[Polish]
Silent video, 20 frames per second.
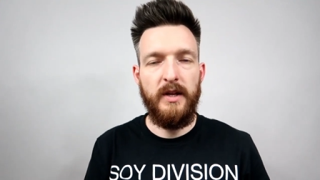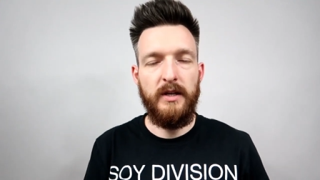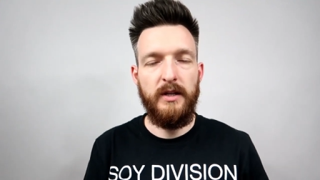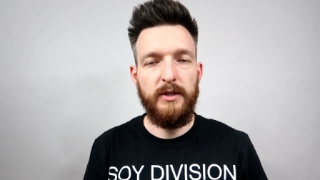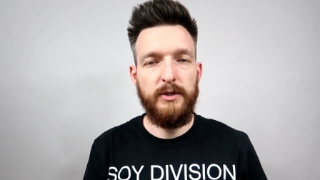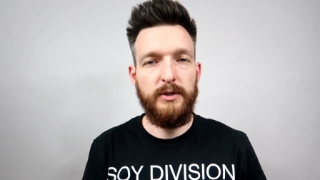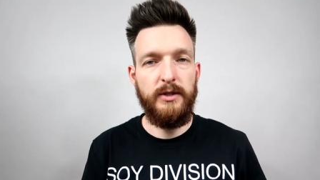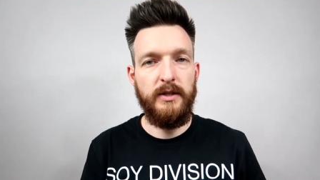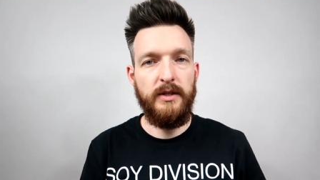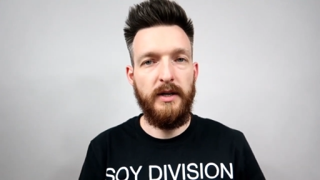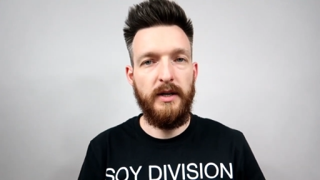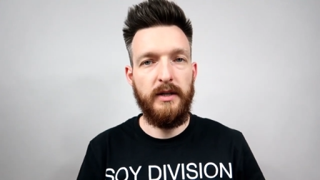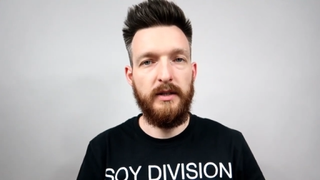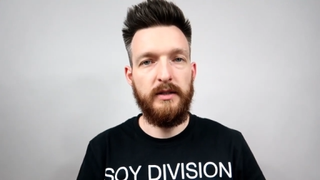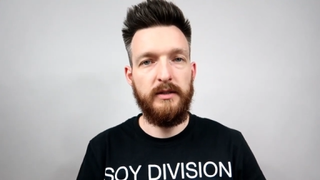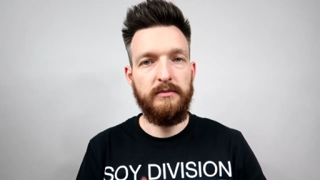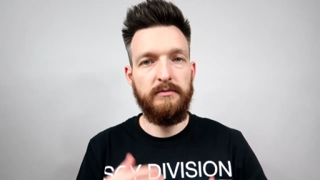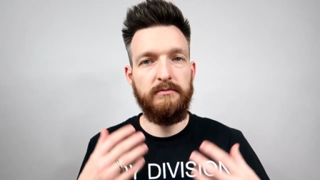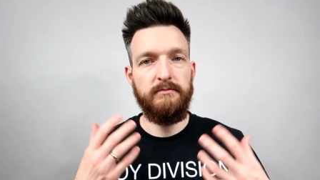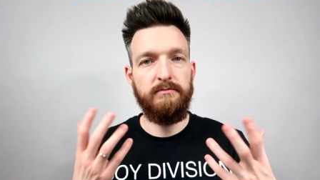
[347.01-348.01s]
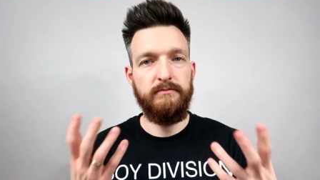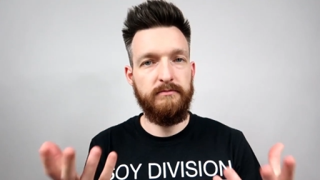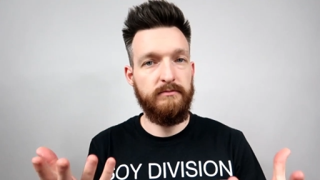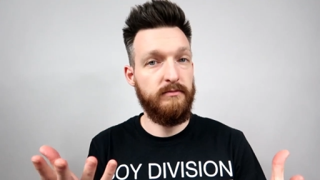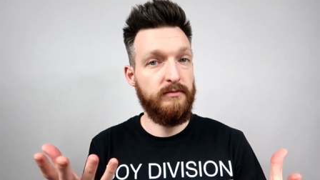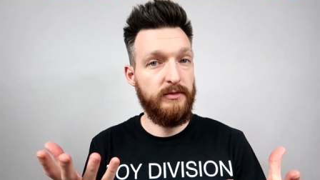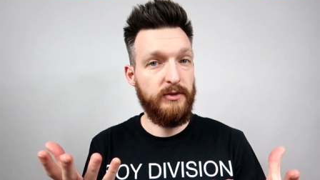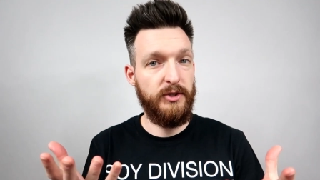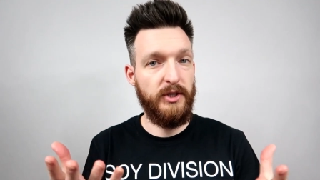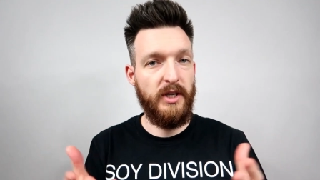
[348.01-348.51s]
Jeśli tak,
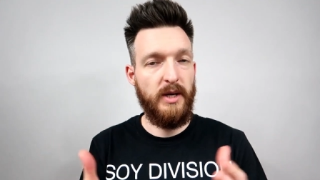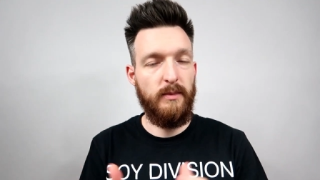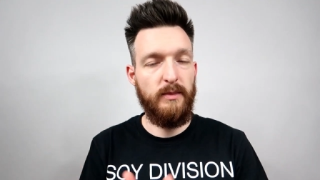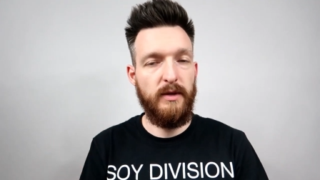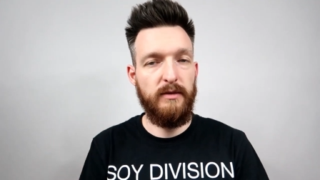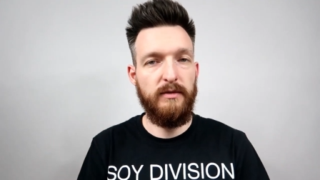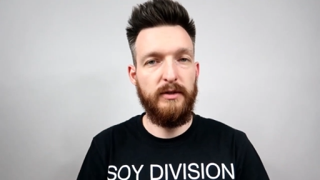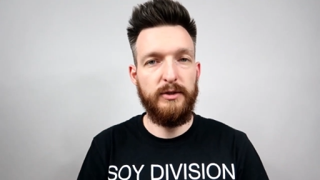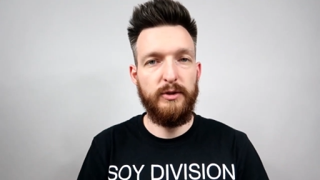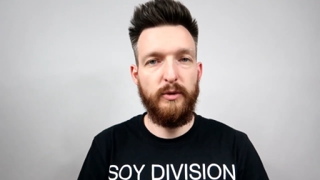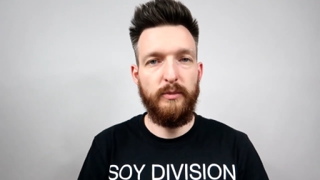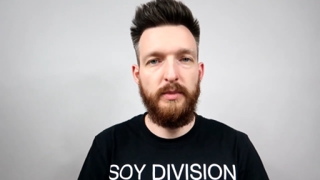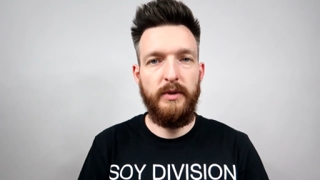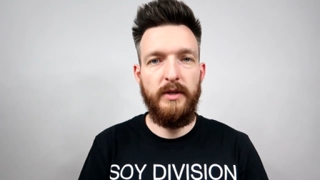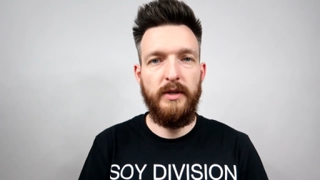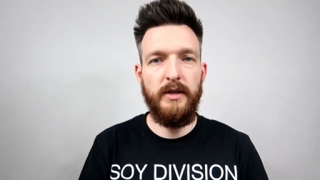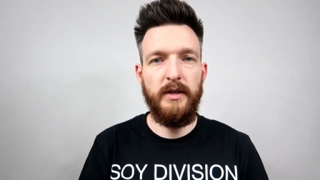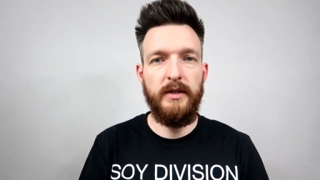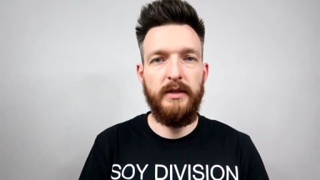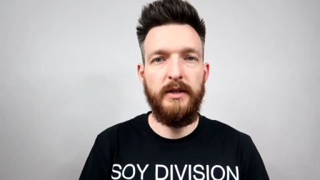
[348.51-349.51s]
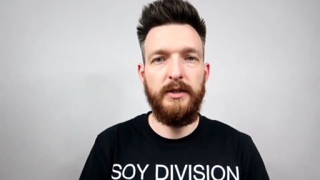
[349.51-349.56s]
czekam na Waszą opinię.